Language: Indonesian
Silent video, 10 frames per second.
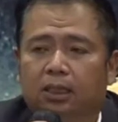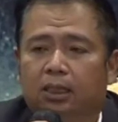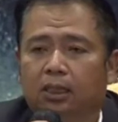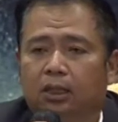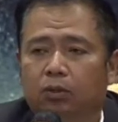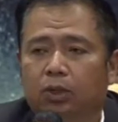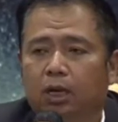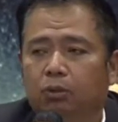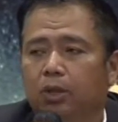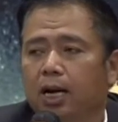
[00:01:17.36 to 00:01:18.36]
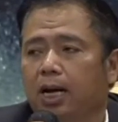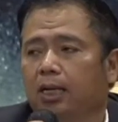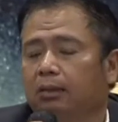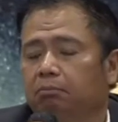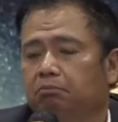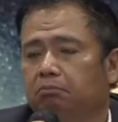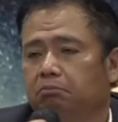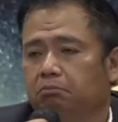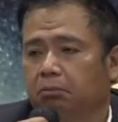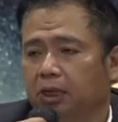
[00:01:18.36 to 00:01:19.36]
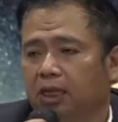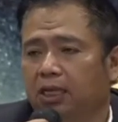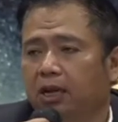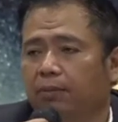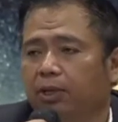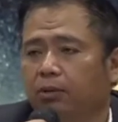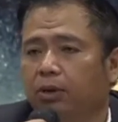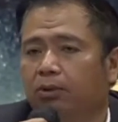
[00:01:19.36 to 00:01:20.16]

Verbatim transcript: e, undang-undang ditetapkan